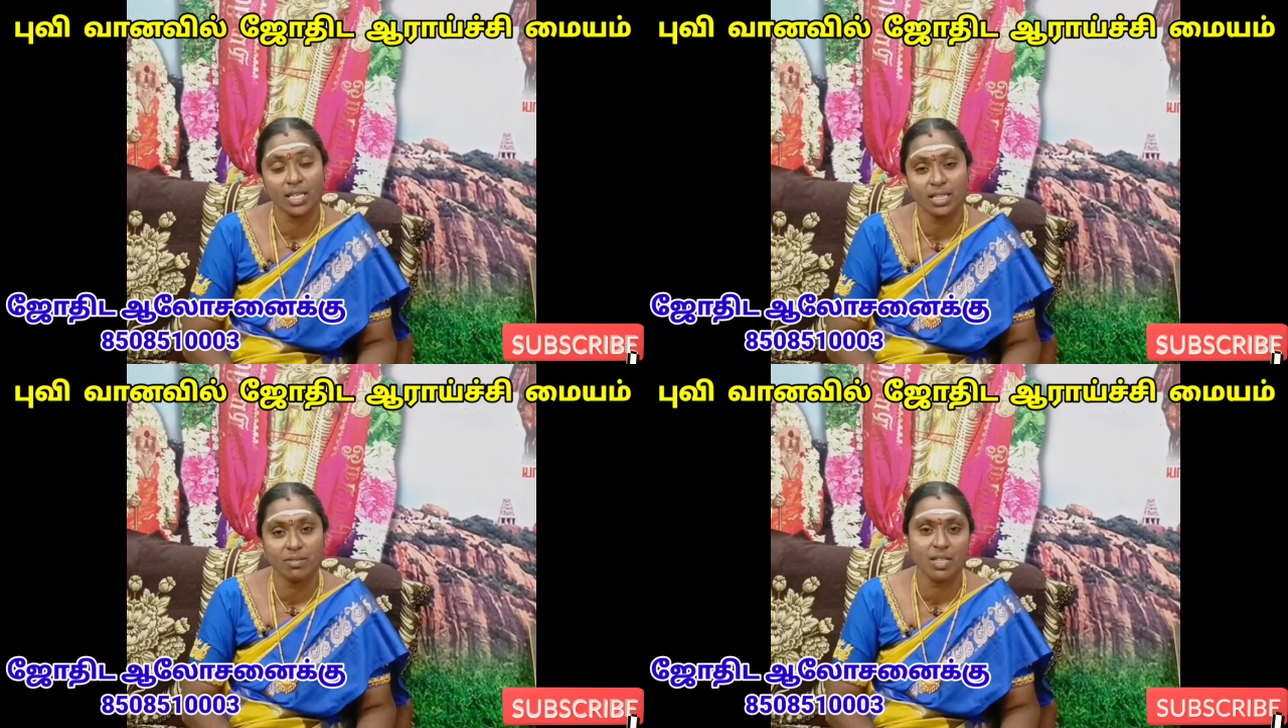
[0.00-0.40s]

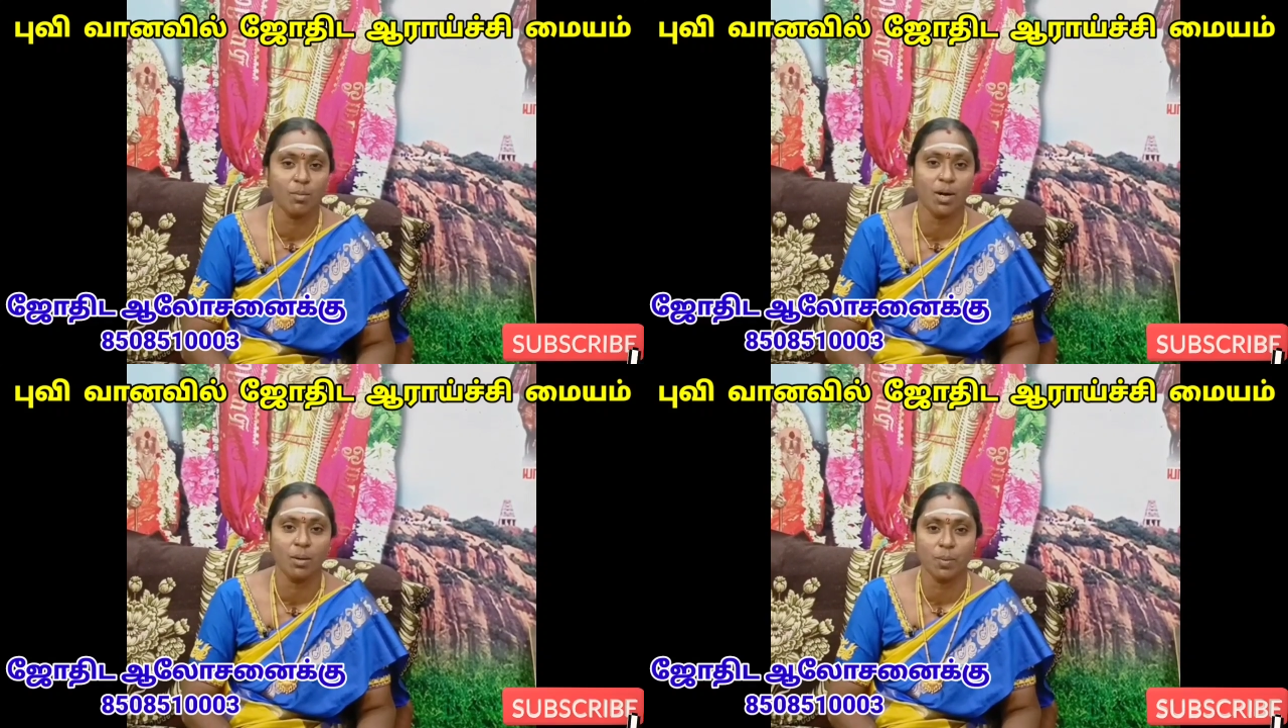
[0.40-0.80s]
அனைத்து
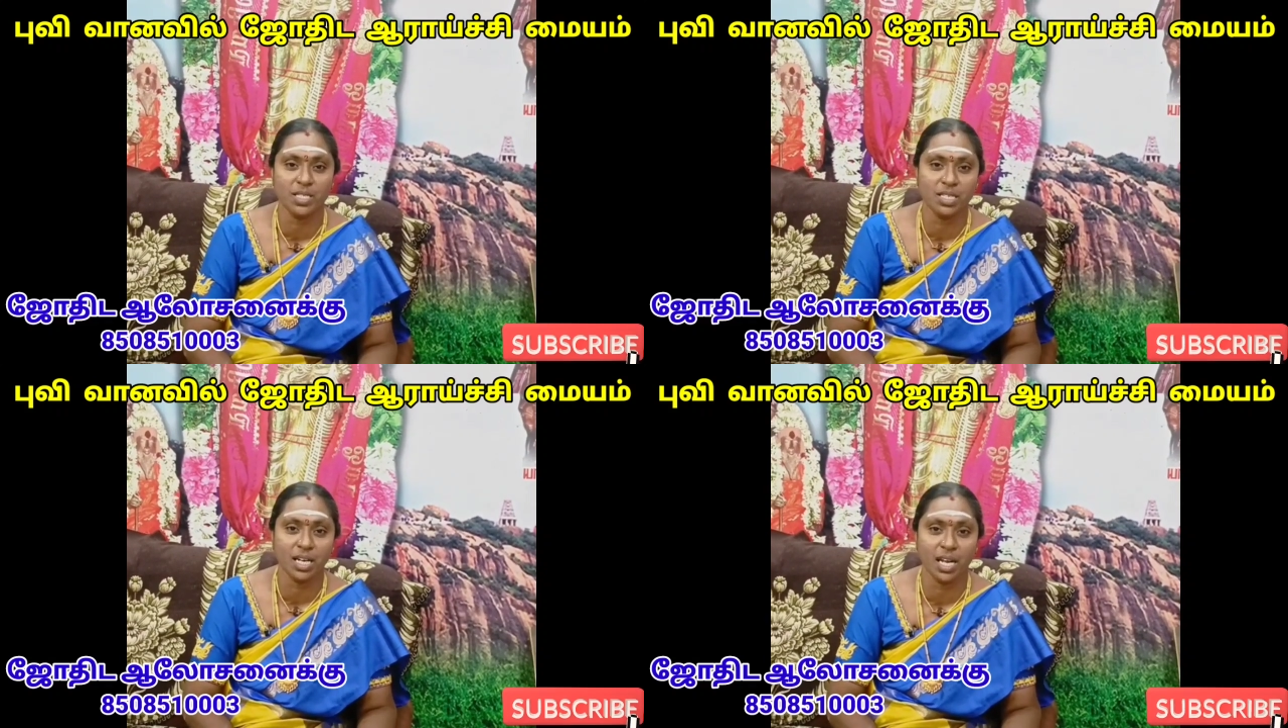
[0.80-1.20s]
விதமான
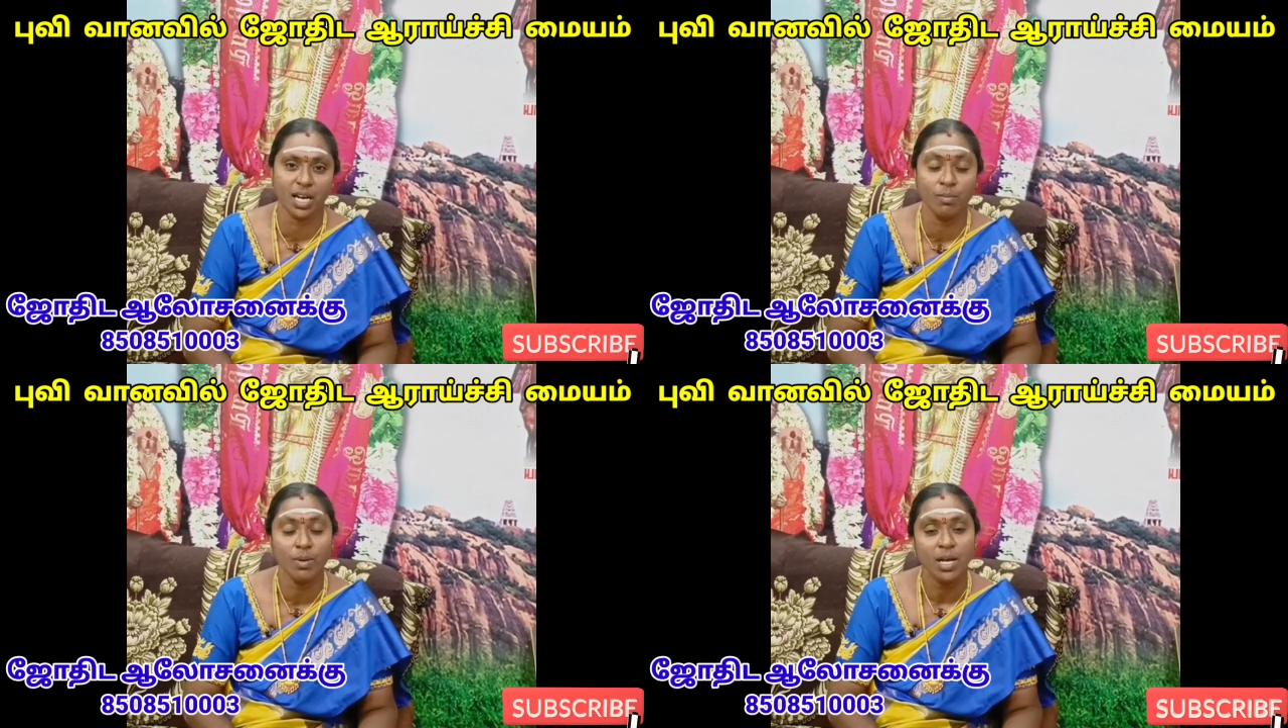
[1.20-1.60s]

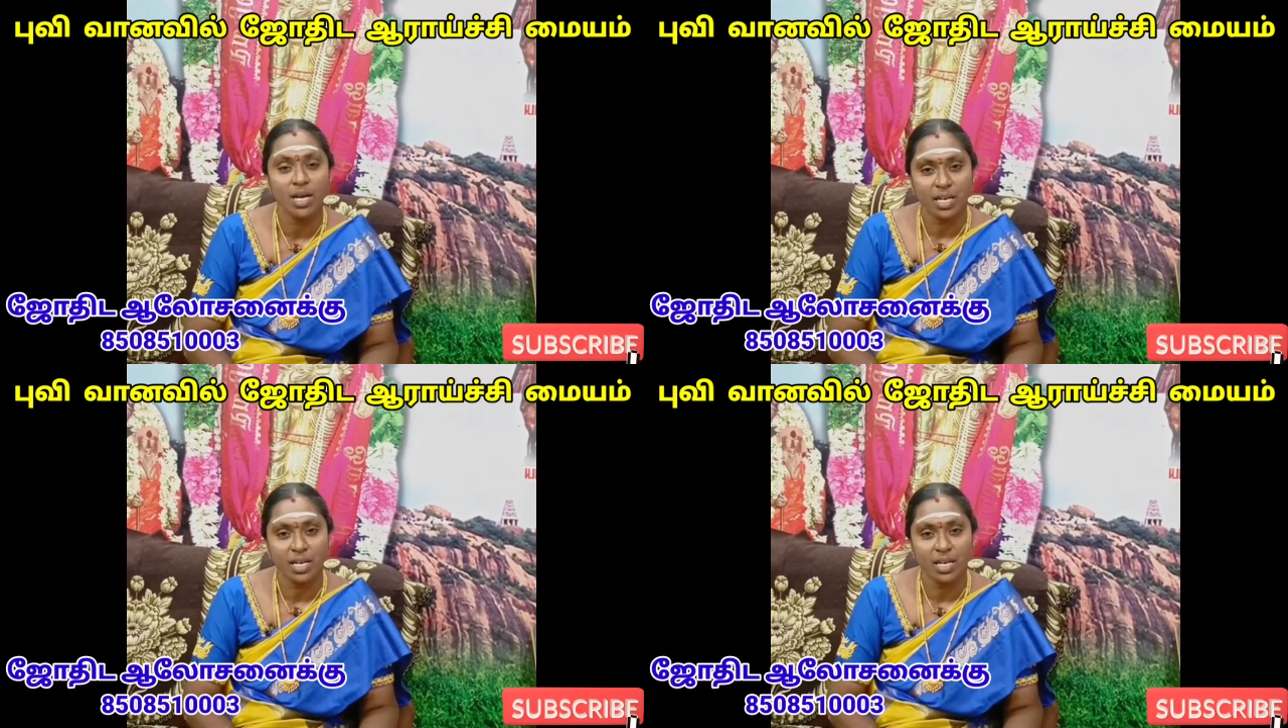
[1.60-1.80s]
பிரச்சனைகளும்